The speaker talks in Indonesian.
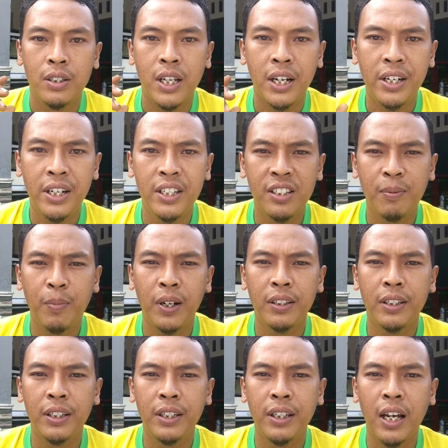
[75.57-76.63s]
Jadi
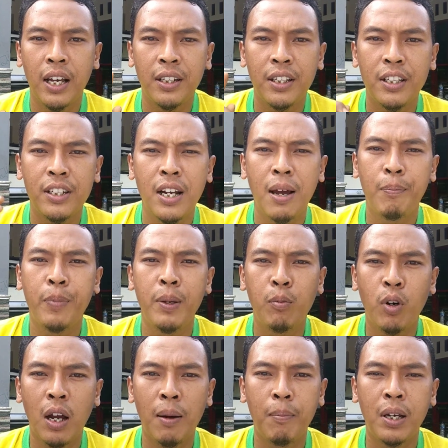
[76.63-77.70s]
seperti hadis Nabi
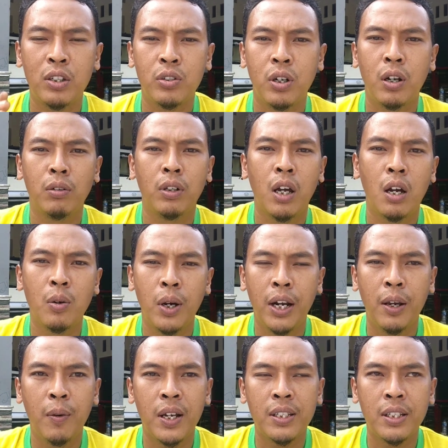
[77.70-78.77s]
Muhammad Shallallahu
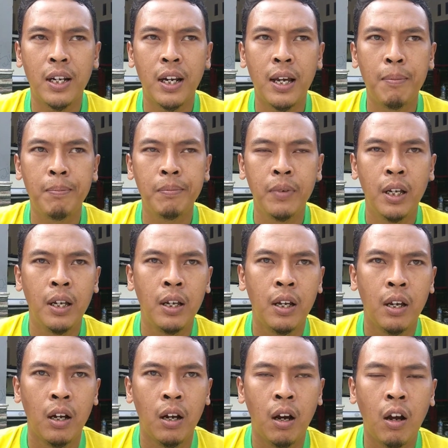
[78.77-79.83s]
Alaihi Wasallam,
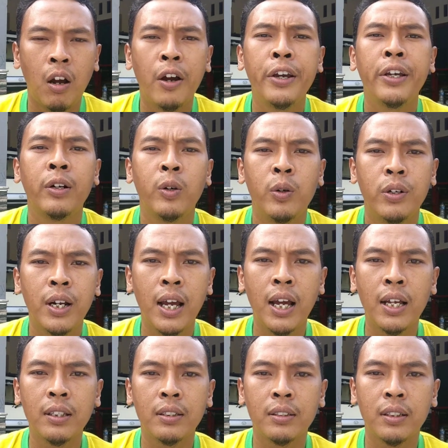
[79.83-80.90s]
khairun
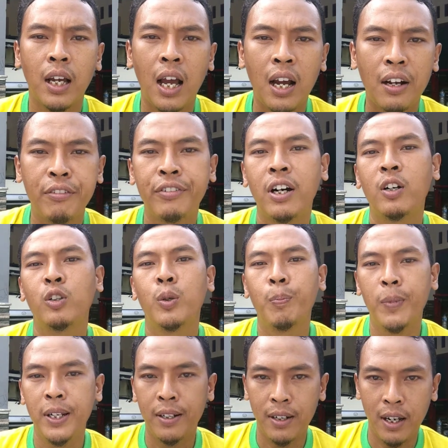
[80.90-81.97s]
nas angfa'uhum
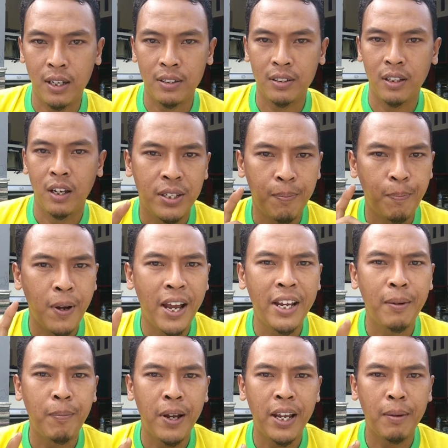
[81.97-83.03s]
linnas.
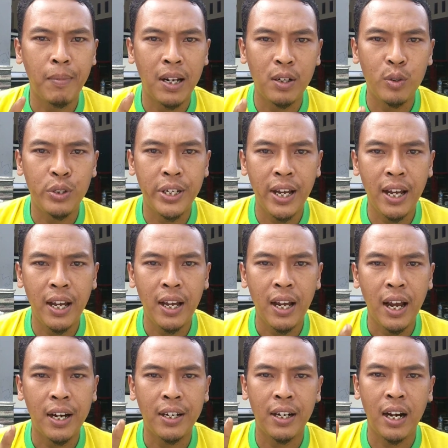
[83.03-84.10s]
Sebaik-baik manusia
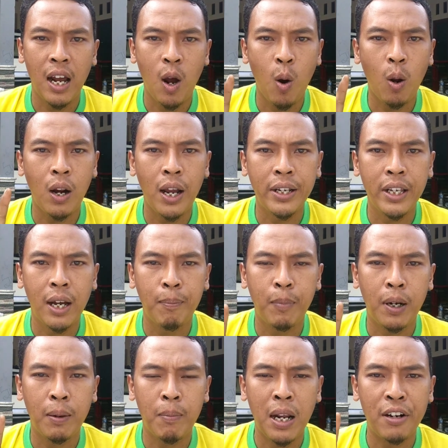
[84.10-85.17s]
adalah orang yang
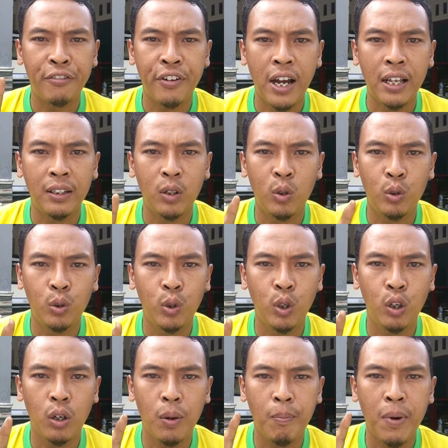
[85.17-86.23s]
bermanfaat
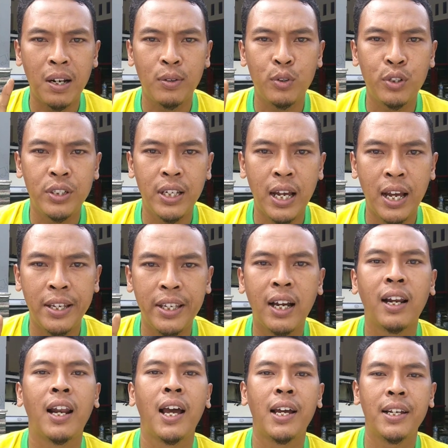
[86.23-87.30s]
untuk manusia
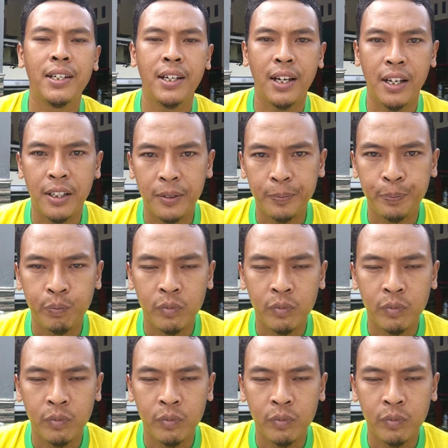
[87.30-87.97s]
yang lainnya.